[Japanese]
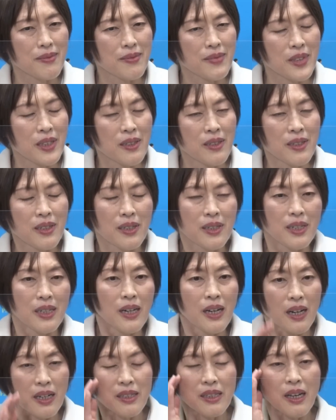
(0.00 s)
策
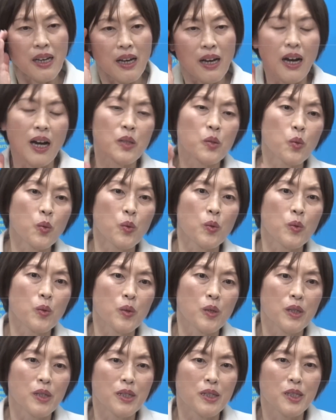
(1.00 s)
あの
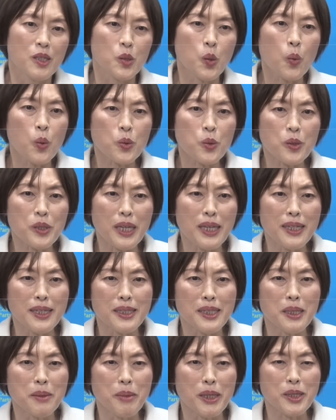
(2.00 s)
一言
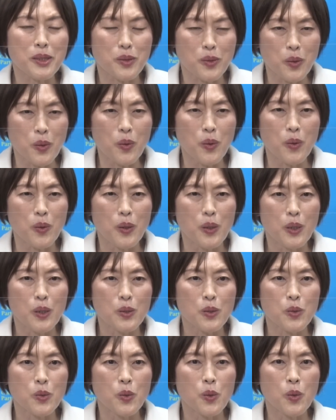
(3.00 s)
で言いますと
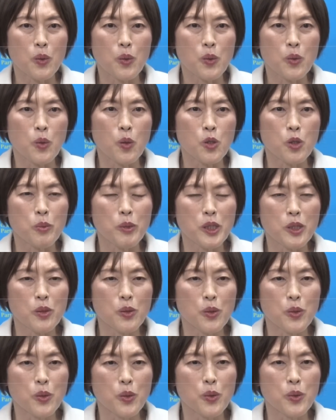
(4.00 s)
その国民
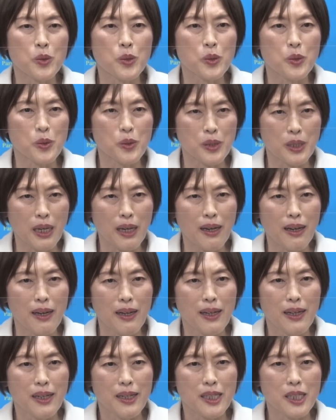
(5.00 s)
の要求や
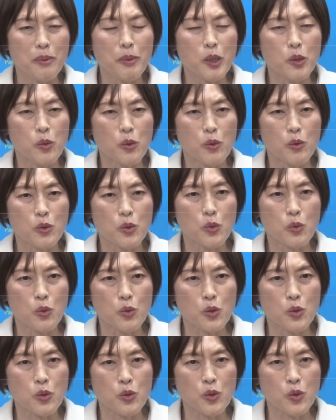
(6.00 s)
今のそ
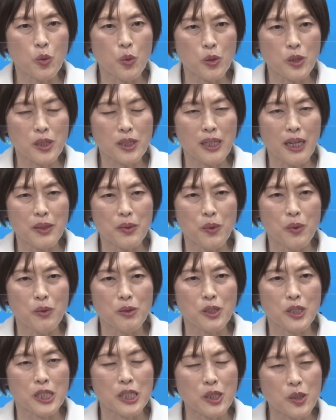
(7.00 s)
の少子化の
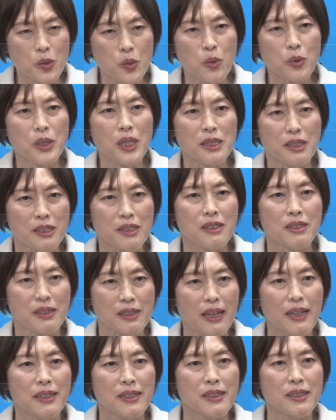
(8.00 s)
深刻な実
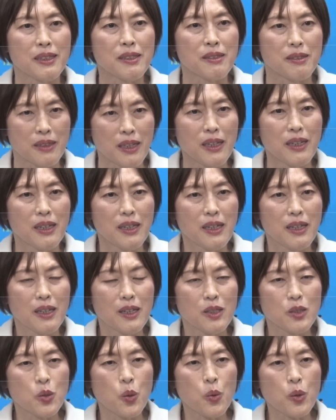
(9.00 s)
態ですね
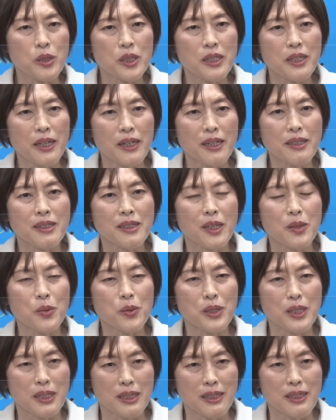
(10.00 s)
そこに照らした
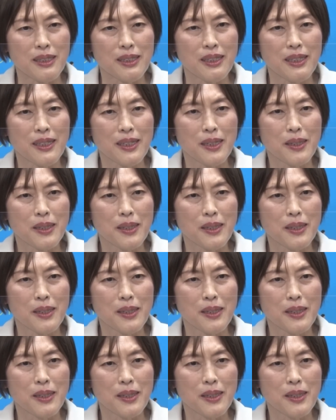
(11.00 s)
時に、